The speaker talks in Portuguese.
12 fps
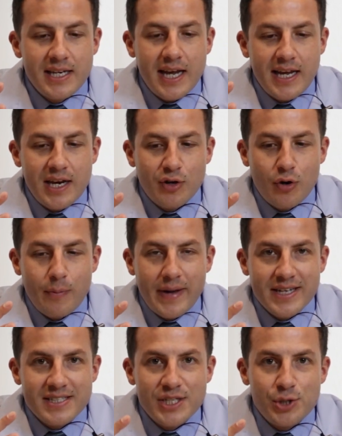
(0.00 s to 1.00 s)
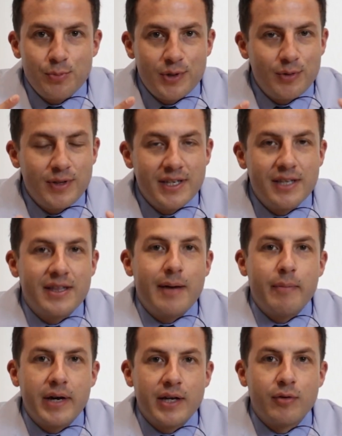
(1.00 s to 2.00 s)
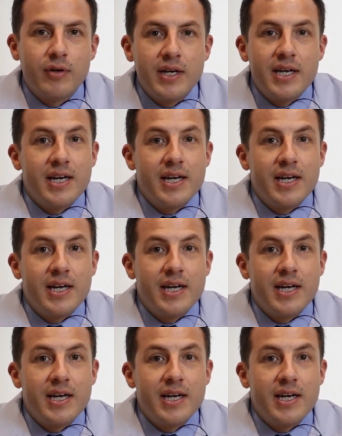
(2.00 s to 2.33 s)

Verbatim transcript: E aí ele começa a diminuir de tamanho.